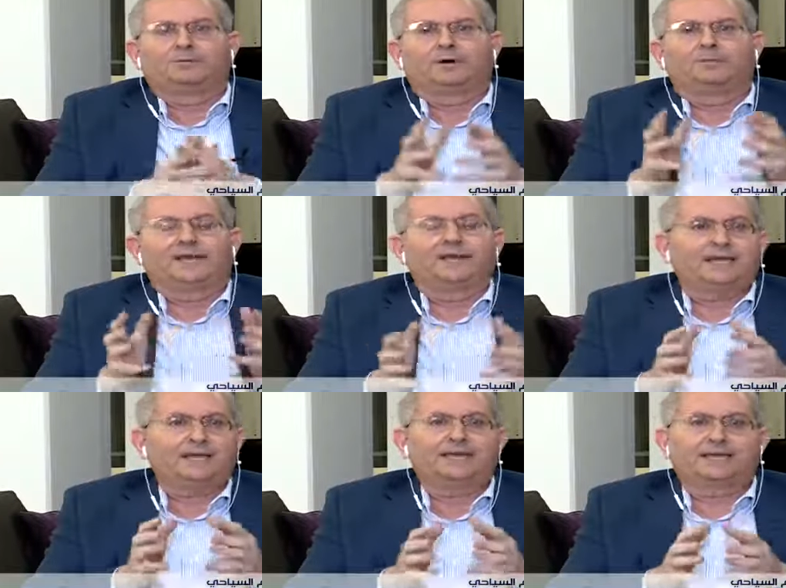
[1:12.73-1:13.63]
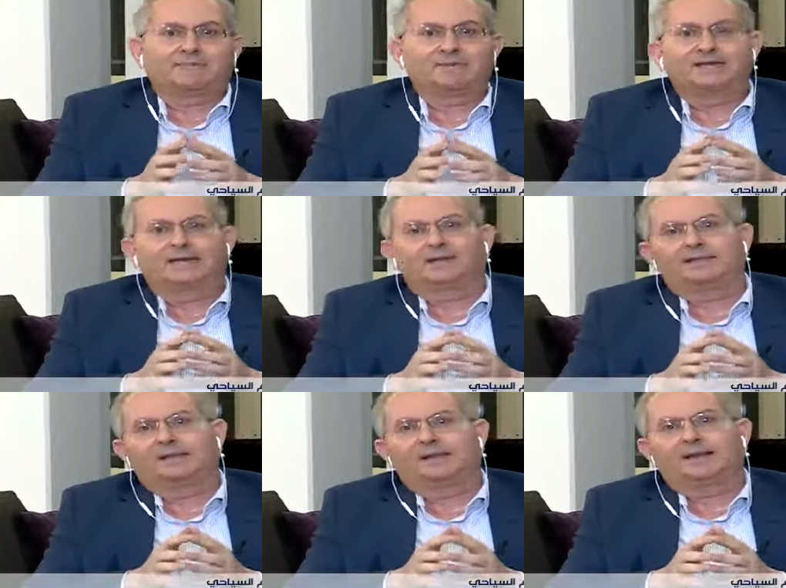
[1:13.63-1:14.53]
ومن الناحيه الكميه انا
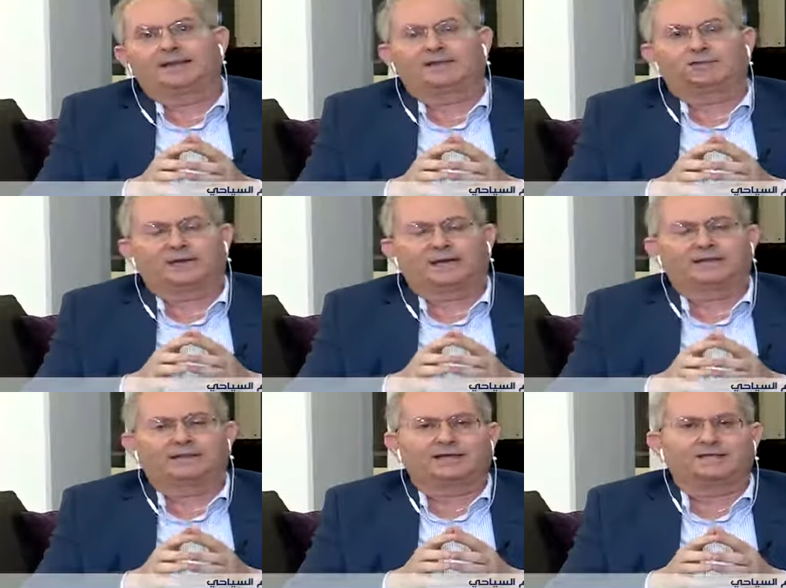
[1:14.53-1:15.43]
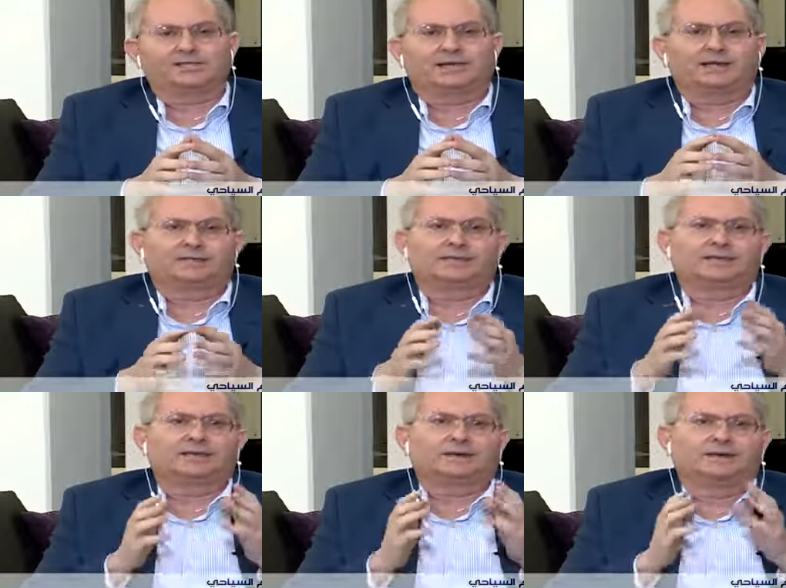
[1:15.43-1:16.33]
بدي اقول لك انه كقطاع تجاري
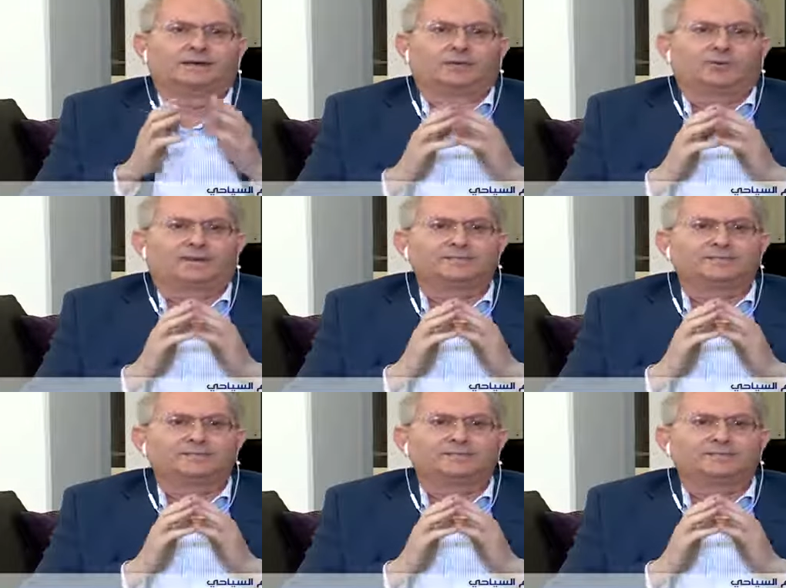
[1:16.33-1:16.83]
فتنا 50%